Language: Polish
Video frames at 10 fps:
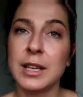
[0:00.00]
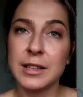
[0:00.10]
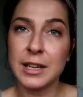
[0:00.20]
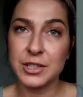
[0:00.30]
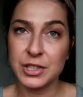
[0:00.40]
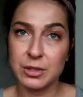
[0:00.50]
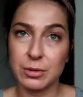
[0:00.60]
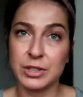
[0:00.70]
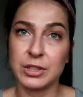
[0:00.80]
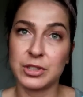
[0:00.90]
Na talerzyk,
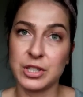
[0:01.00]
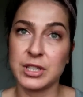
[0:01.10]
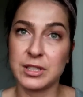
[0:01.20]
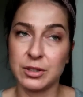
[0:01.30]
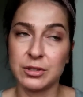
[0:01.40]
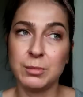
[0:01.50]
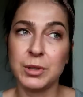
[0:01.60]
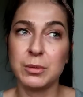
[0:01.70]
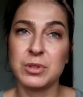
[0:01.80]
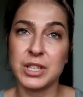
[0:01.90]
słuchajcie, troszeczkę sody,
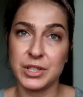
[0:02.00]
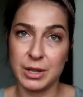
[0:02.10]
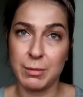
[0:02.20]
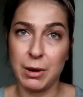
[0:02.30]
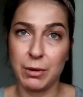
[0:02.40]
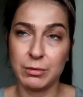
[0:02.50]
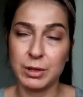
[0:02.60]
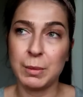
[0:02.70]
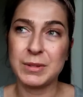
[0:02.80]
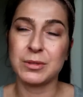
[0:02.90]
biorę łyżeczkę małą
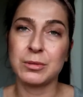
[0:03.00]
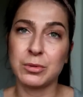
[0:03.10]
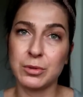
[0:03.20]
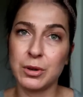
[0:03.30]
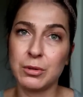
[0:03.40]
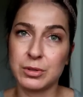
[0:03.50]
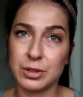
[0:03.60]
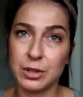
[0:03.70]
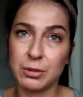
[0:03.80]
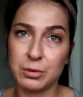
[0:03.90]
i po prostu tą drugą
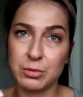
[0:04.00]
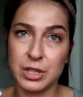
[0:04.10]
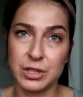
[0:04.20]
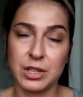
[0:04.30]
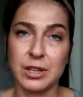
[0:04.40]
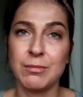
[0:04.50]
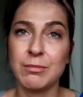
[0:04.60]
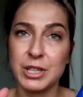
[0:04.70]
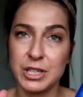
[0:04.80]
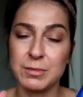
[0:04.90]
stroną od łyżeczki
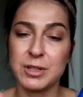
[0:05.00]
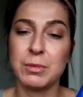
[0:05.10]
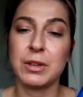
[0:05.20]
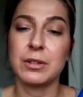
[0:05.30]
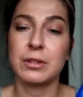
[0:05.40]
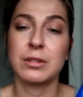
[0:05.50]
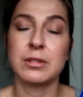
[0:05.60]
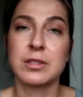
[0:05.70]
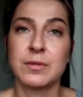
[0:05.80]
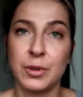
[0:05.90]
mieszam sobie
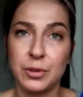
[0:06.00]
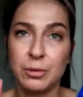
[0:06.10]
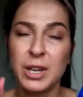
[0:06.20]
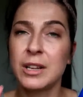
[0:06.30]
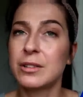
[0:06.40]
z wodą.